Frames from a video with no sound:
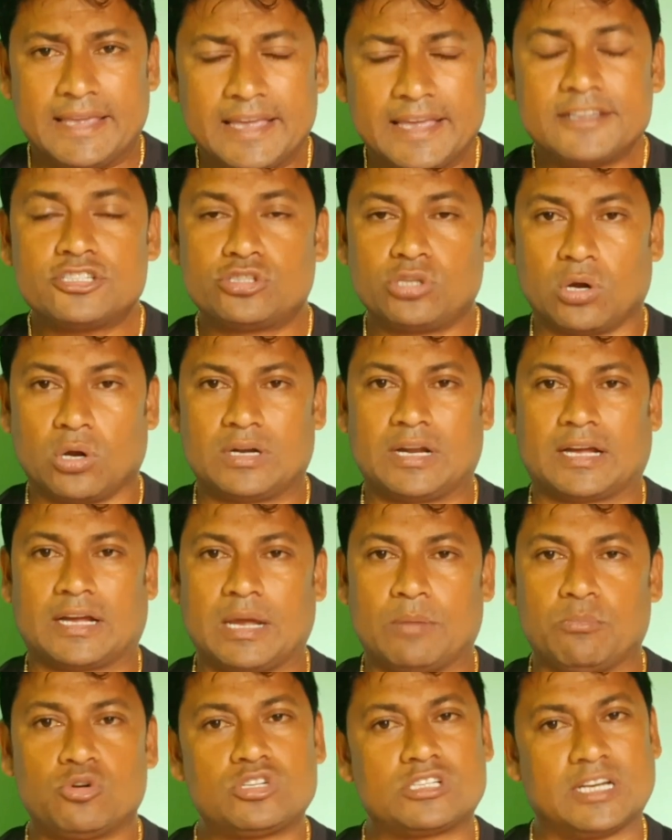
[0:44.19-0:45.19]
কিংস
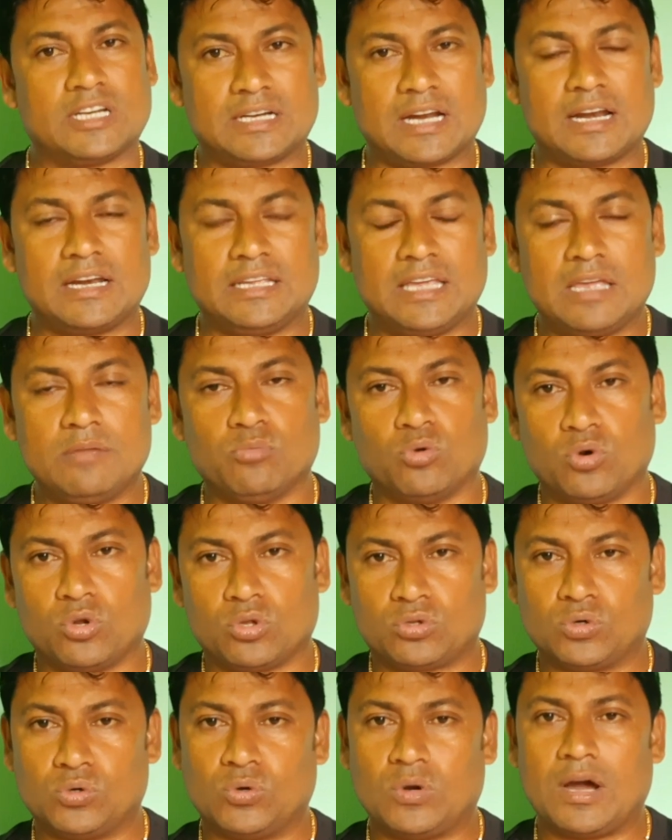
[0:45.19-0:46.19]
দলটা কেমন সেটা নিয়েই
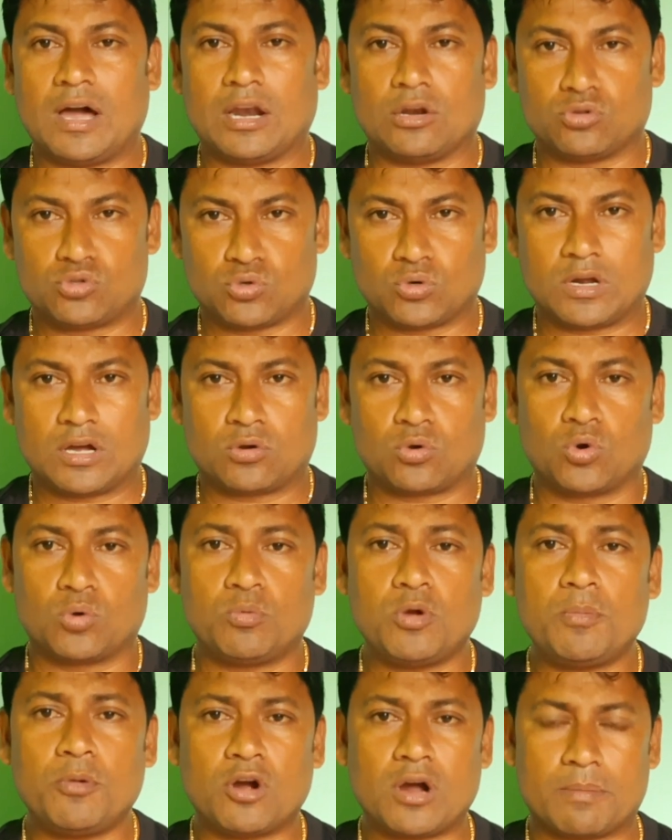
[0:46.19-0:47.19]
মূলত আলোচনা
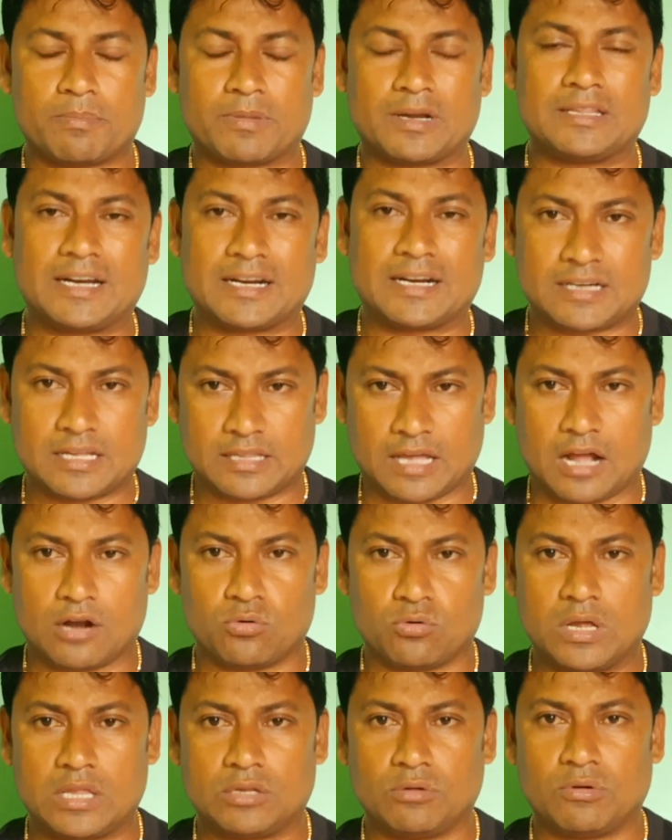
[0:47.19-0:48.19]
করব এবং আপনাদের একটা
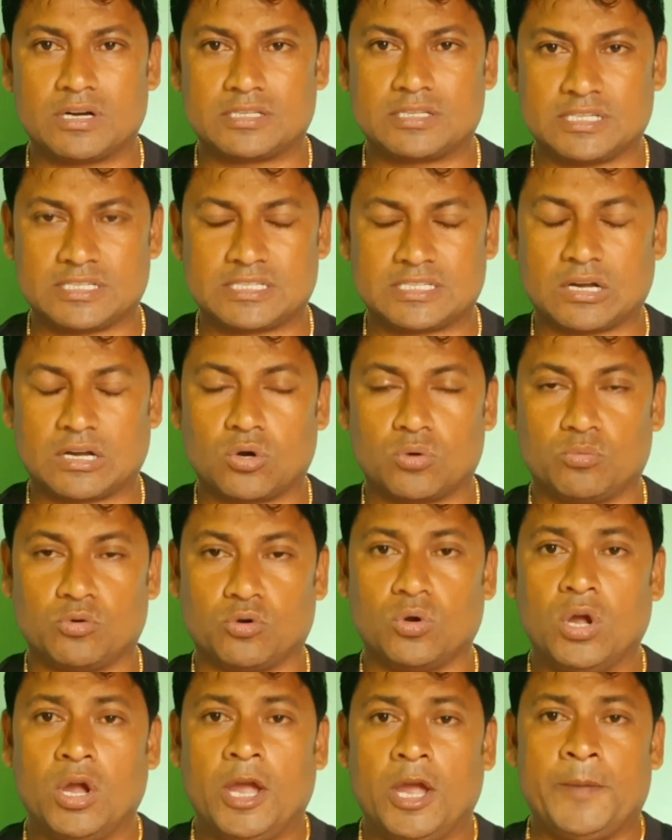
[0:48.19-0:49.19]
ধারণা দেওয়ার চেষ্টা করব